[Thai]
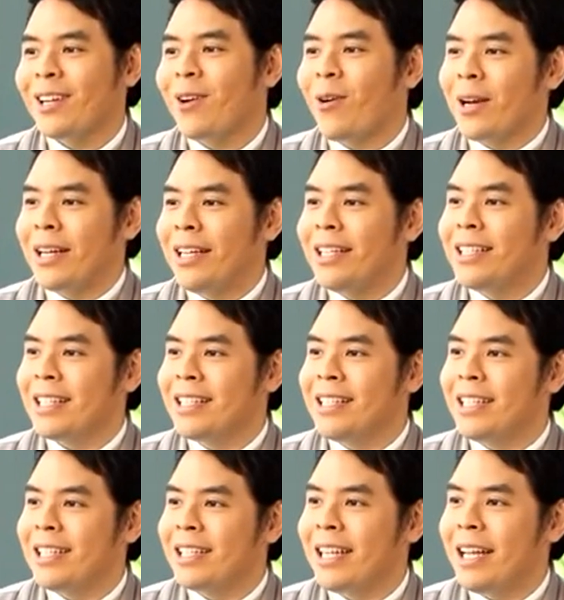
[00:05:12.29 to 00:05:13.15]
ก่อนที่จะ
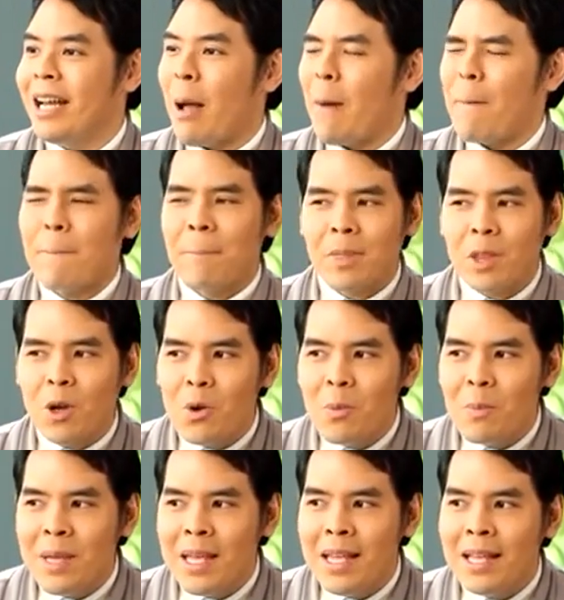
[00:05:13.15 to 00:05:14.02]
ฉีดเนี่ยต้อ
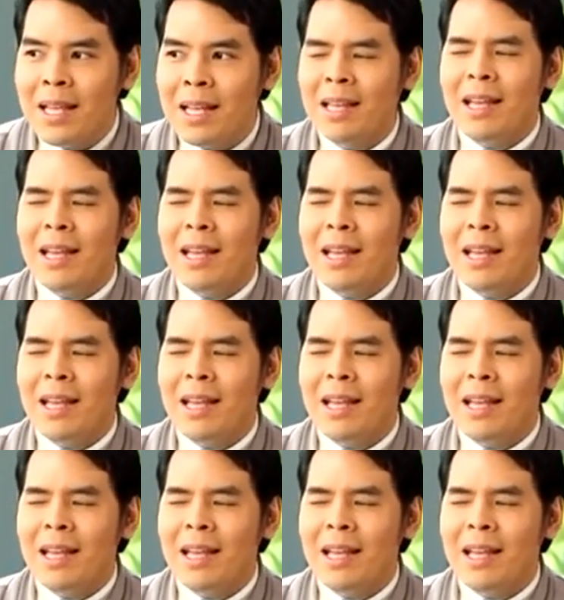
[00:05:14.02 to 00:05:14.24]
งมี